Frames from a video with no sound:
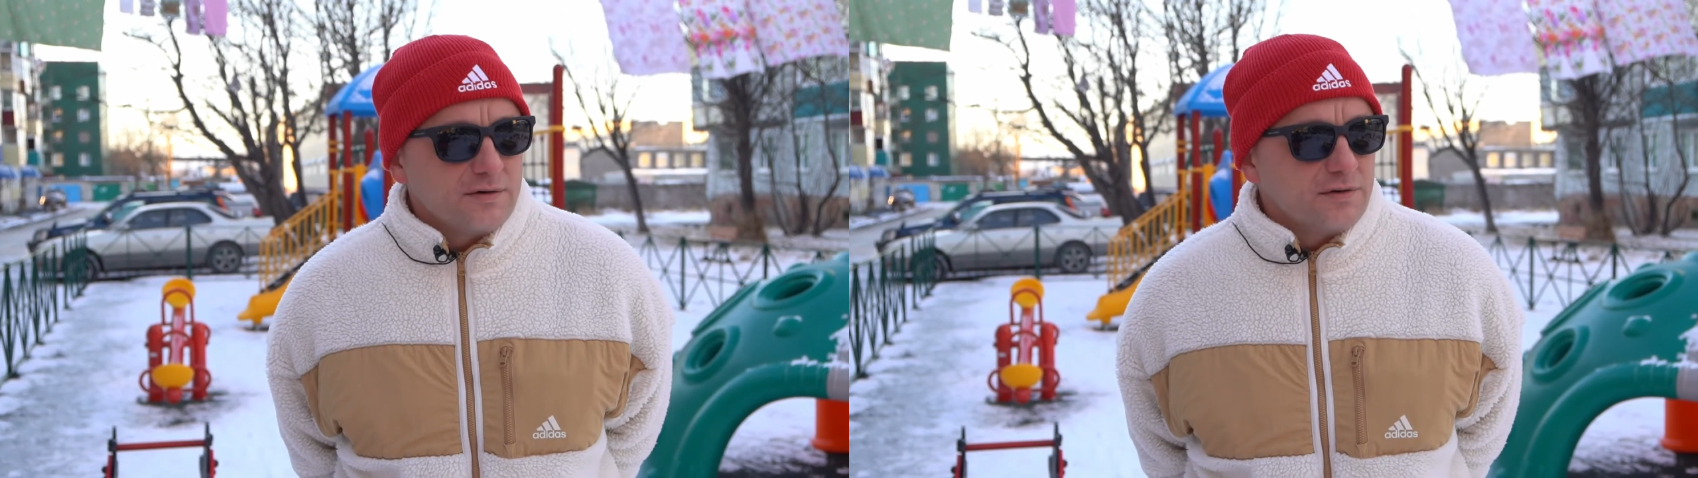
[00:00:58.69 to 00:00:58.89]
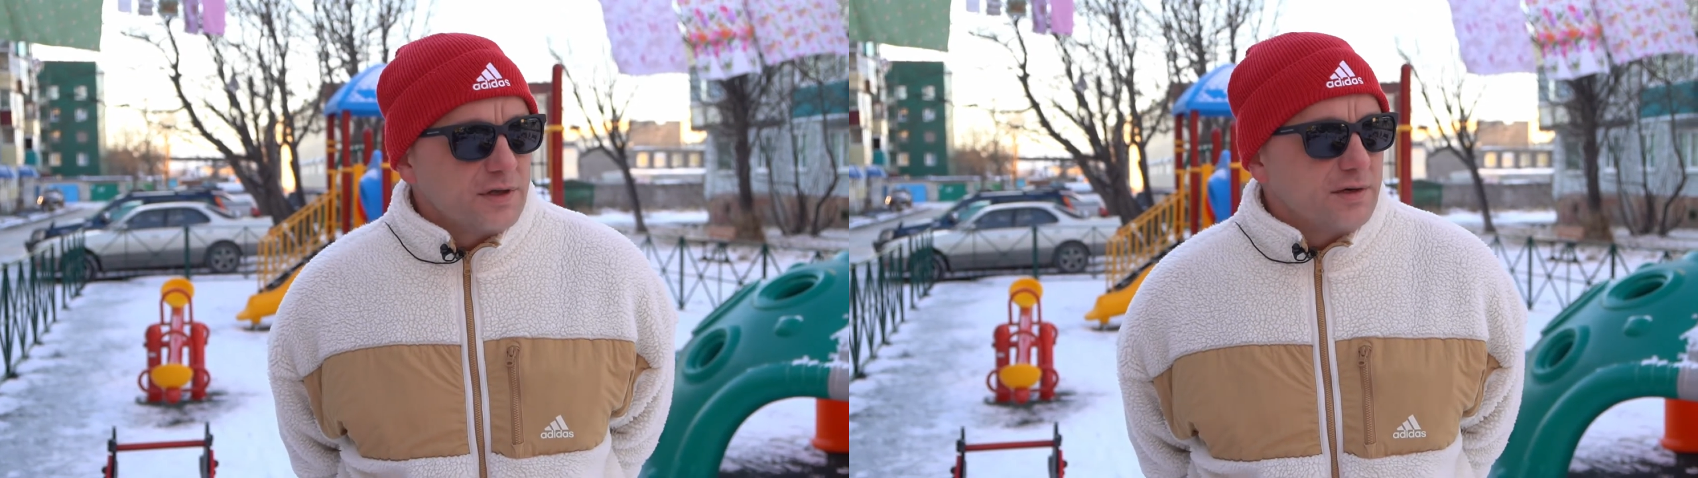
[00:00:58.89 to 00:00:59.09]

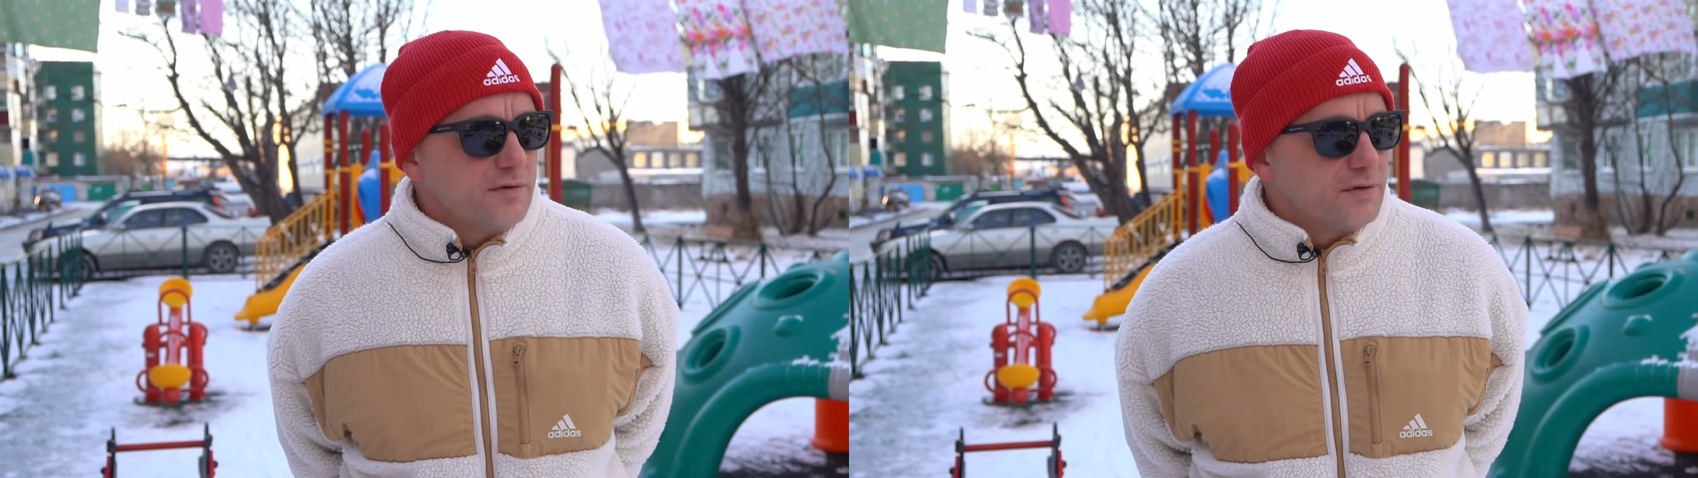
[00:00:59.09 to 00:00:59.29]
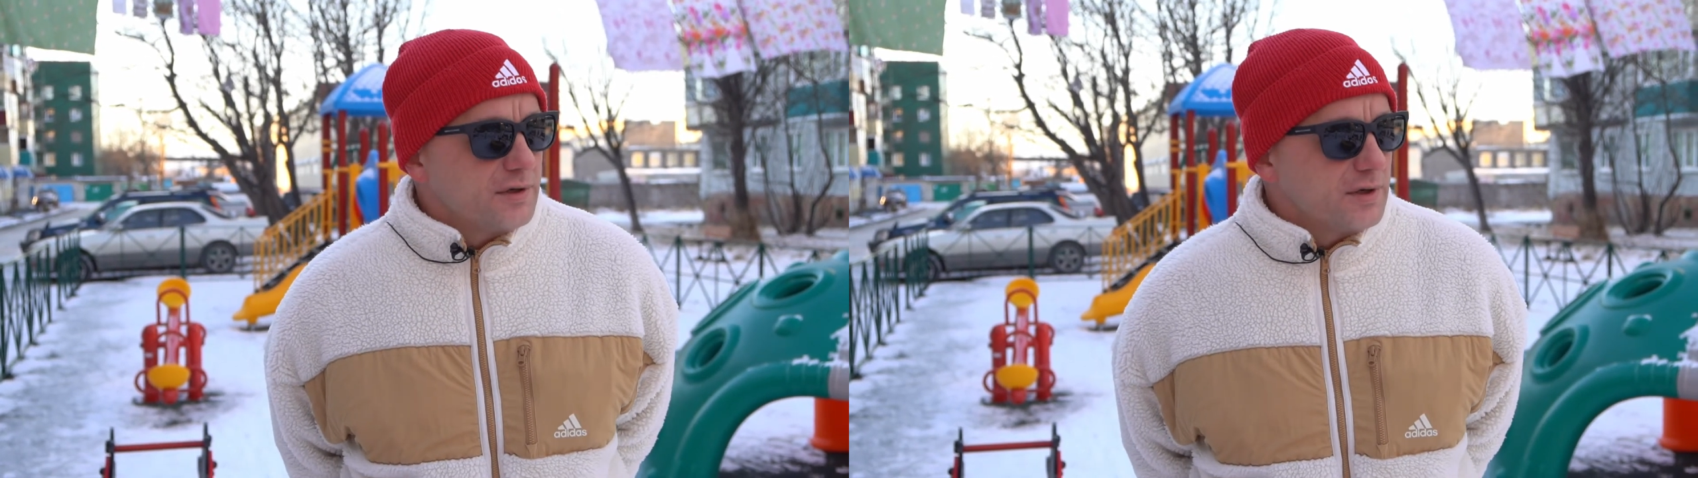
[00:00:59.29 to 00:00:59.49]
вот эти
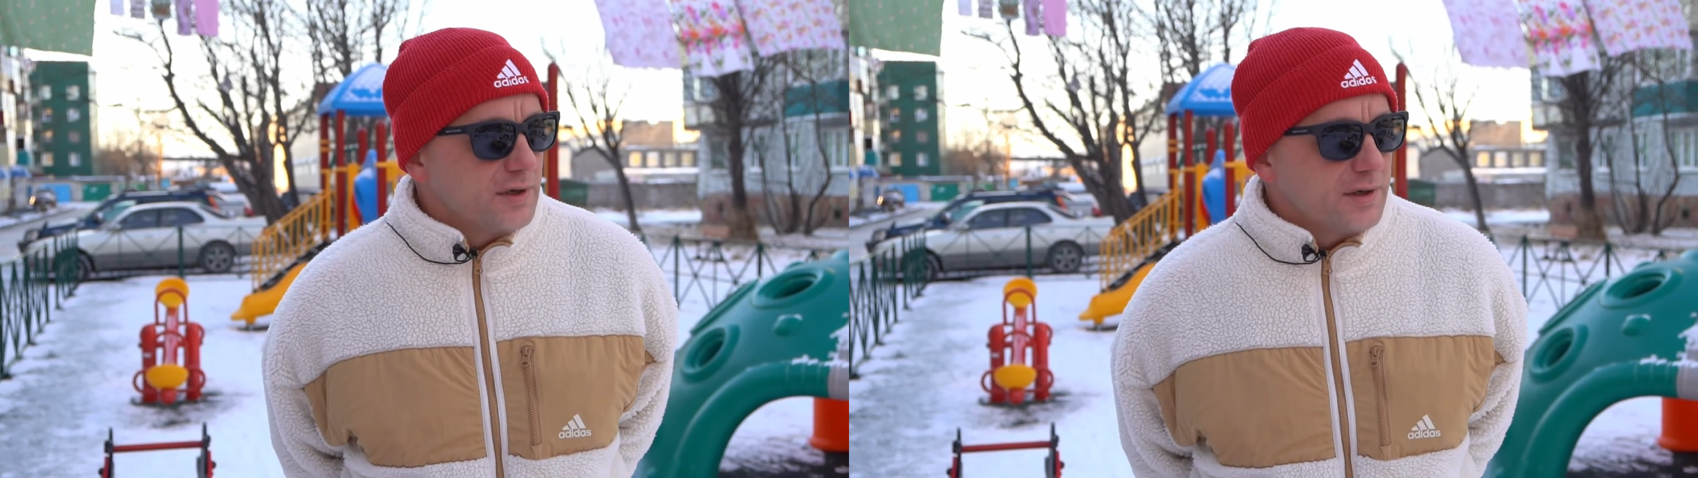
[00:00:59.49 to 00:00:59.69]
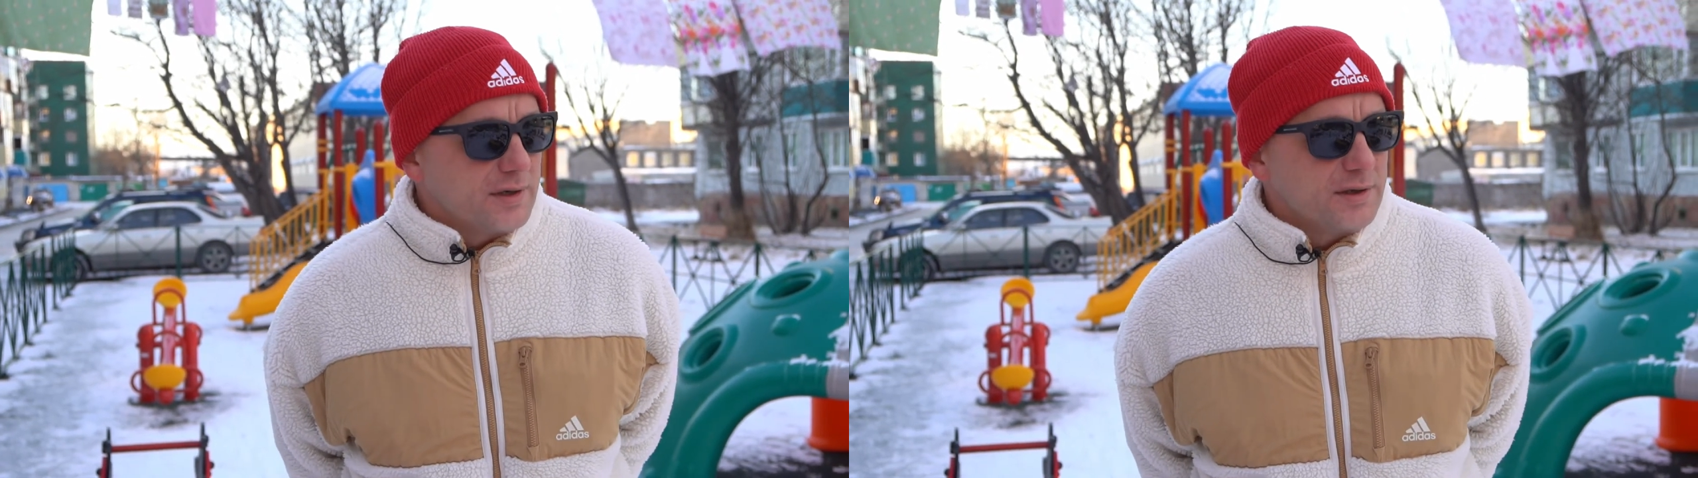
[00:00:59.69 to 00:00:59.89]
вот
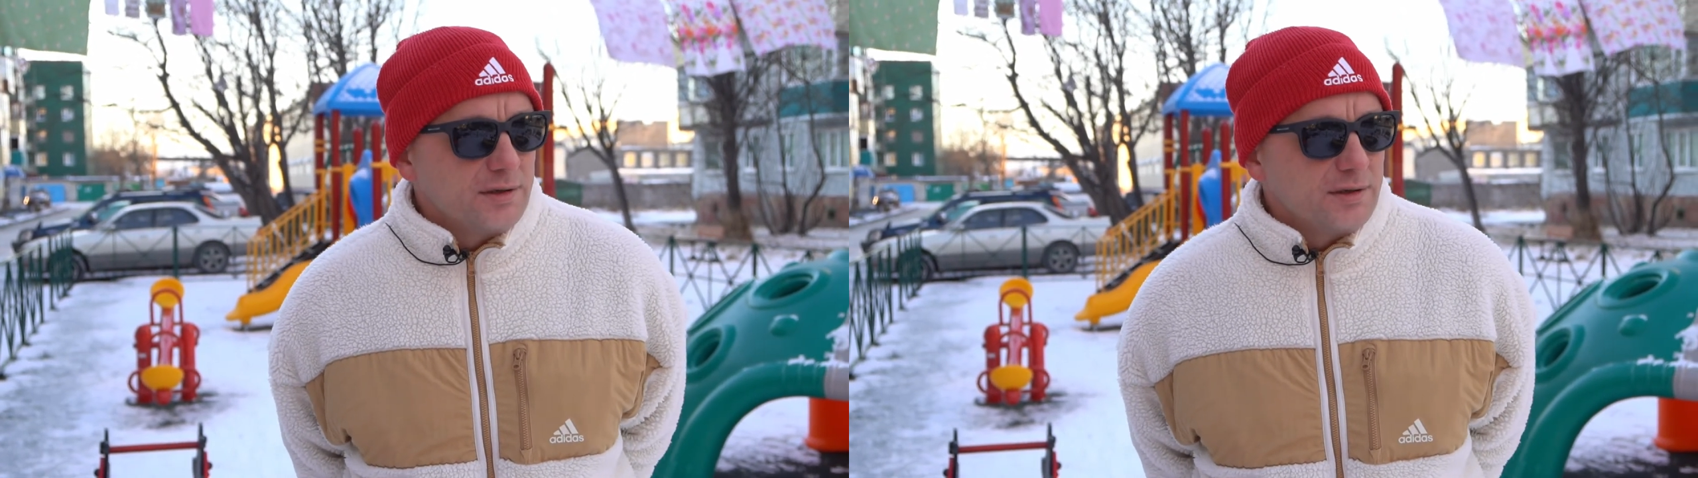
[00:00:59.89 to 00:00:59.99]
э,